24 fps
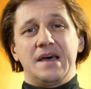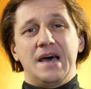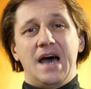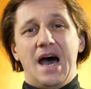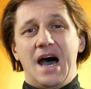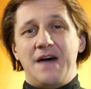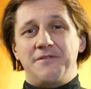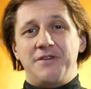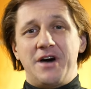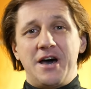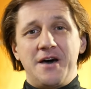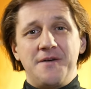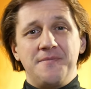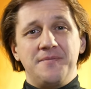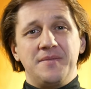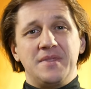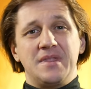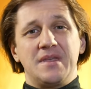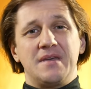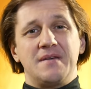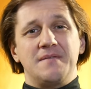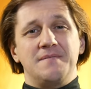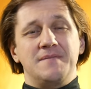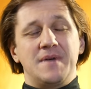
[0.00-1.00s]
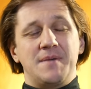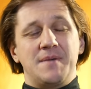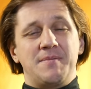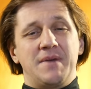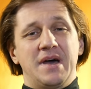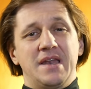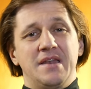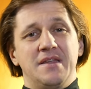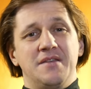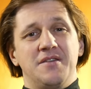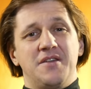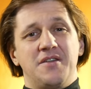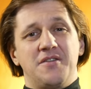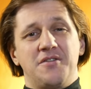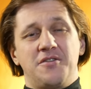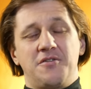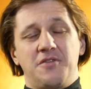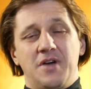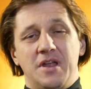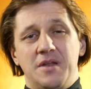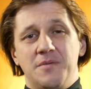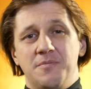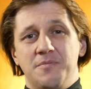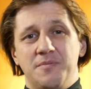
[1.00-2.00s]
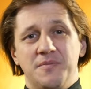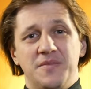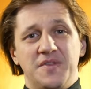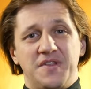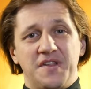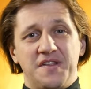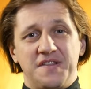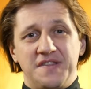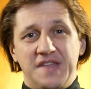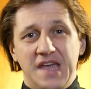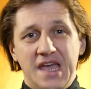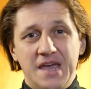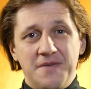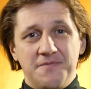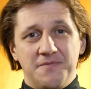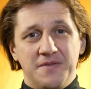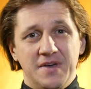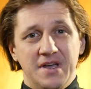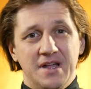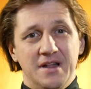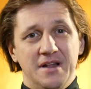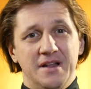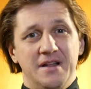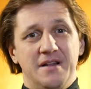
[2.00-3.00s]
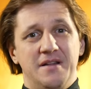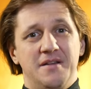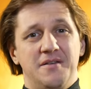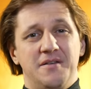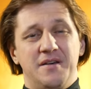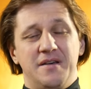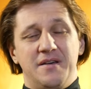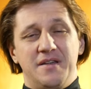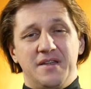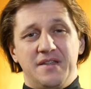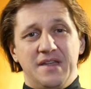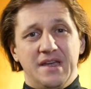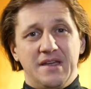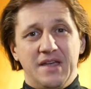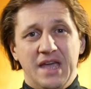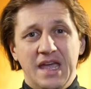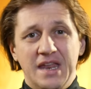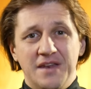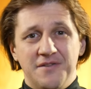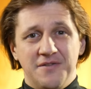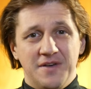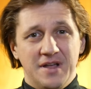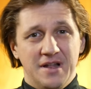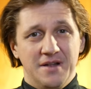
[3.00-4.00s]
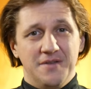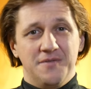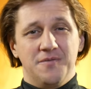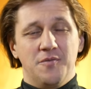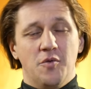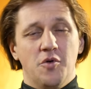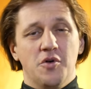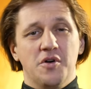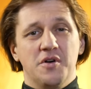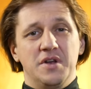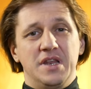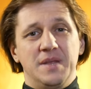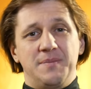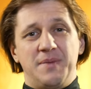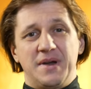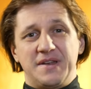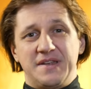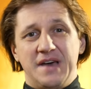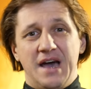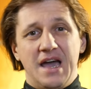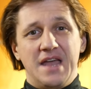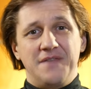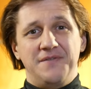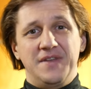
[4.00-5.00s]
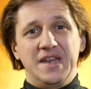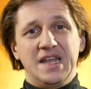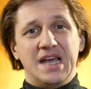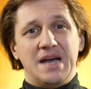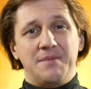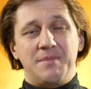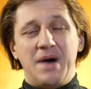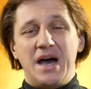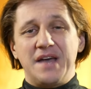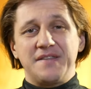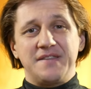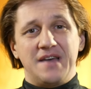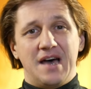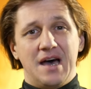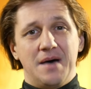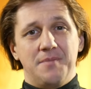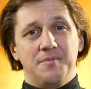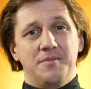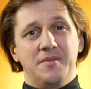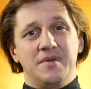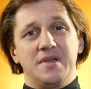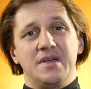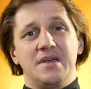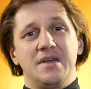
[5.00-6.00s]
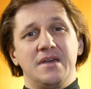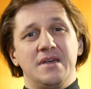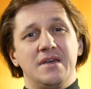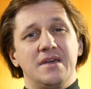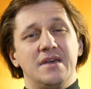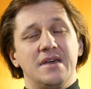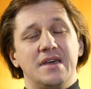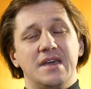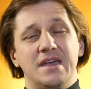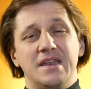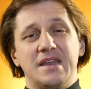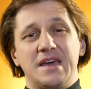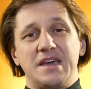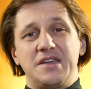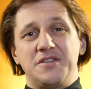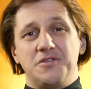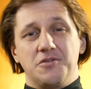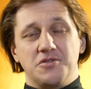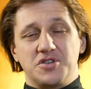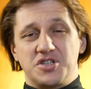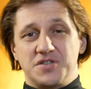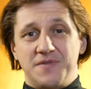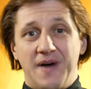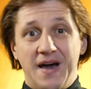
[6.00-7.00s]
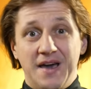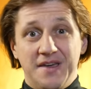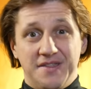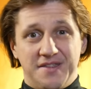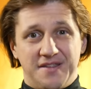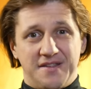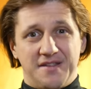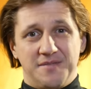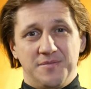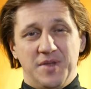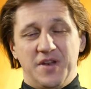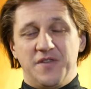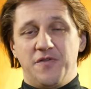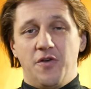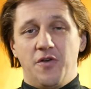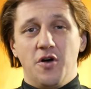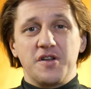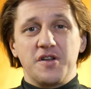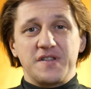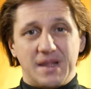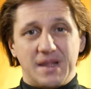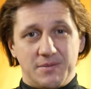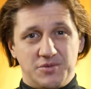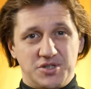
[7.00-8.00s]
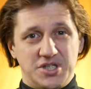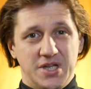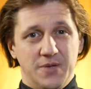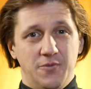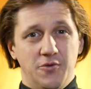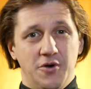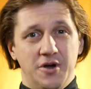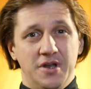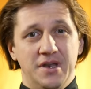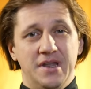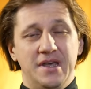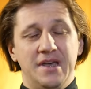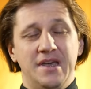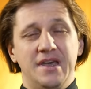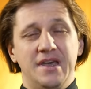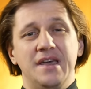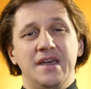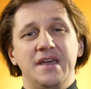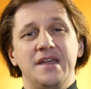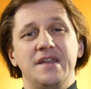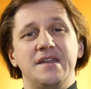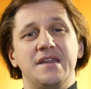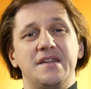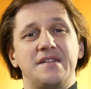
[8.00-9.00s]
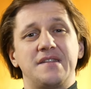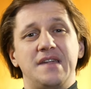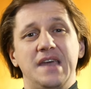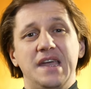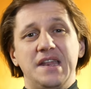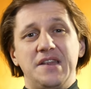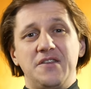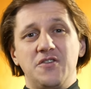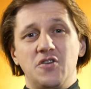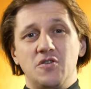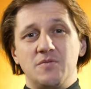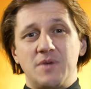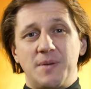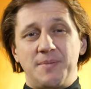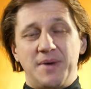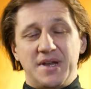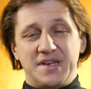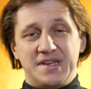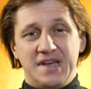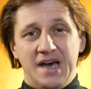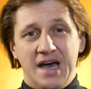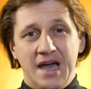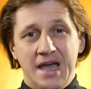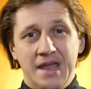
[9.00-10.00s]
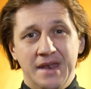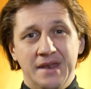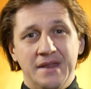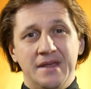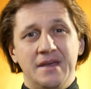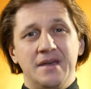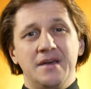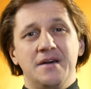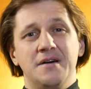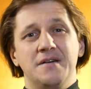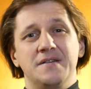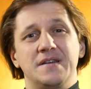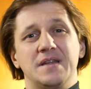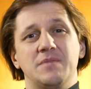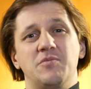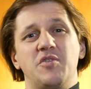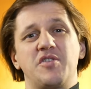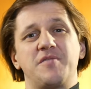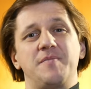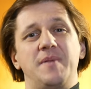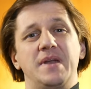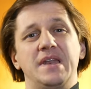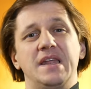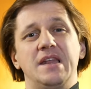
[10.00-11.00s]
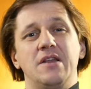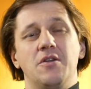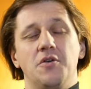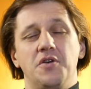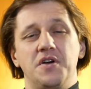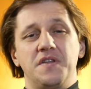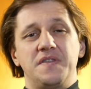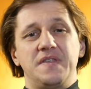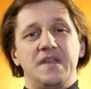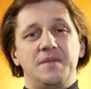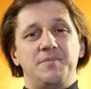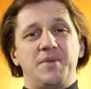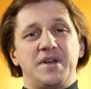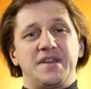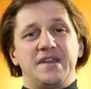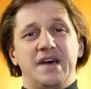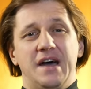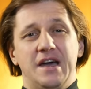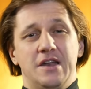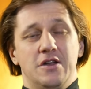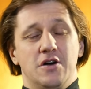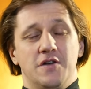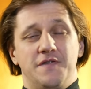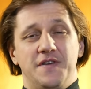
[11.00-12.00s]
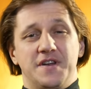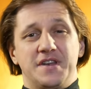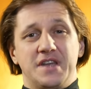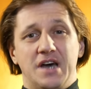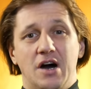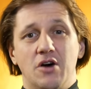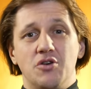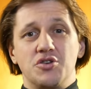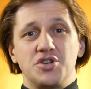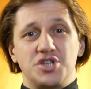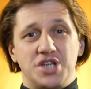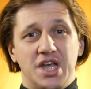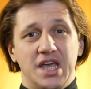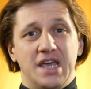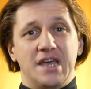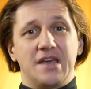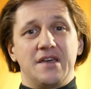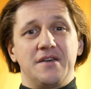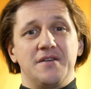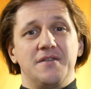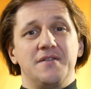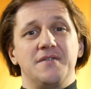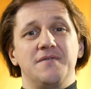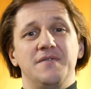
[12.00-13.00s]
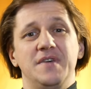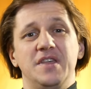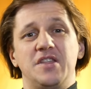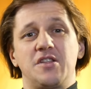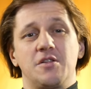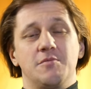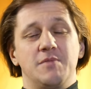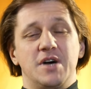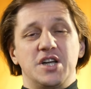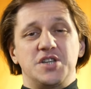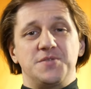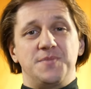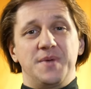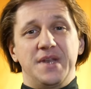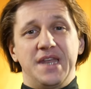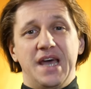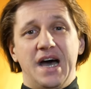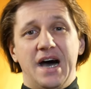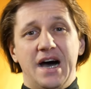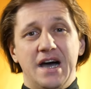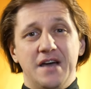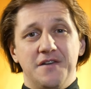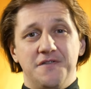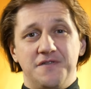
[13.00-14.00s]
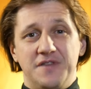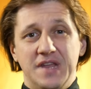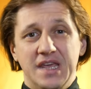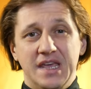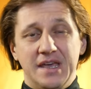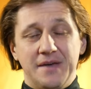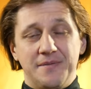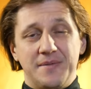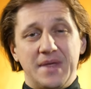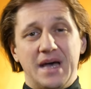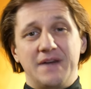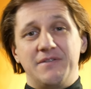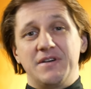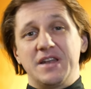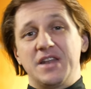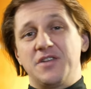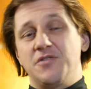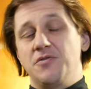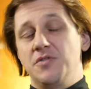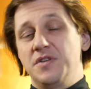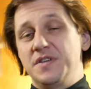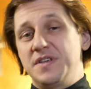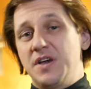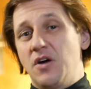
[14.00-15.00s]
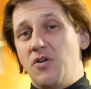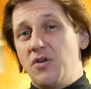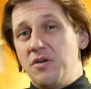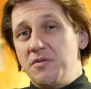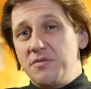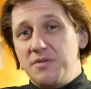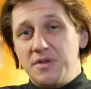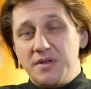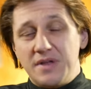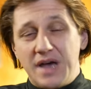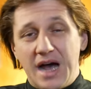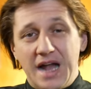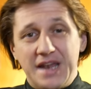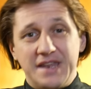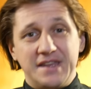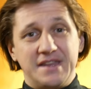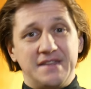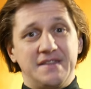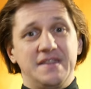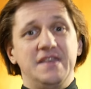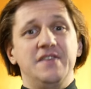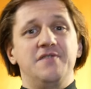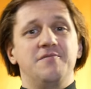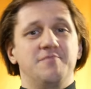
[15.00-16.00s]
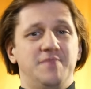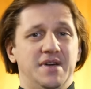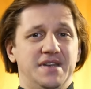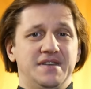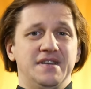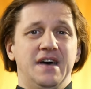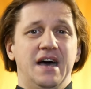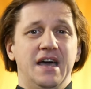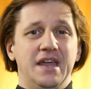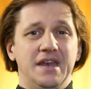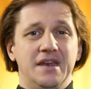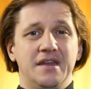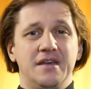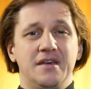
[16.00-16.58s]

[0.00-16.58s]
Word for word: Aber wenn man zu einem System will, hin will, wo die Parteien weniger Macht haben, in Richtung Schweiz mit Volksabstimmungen, das geht nur über Parteien. Da muss man den Leuten in Parteien auch Vertrauen schenken, wie zum Beispiel der AfD, aber natürlich auch alternativen Parteien.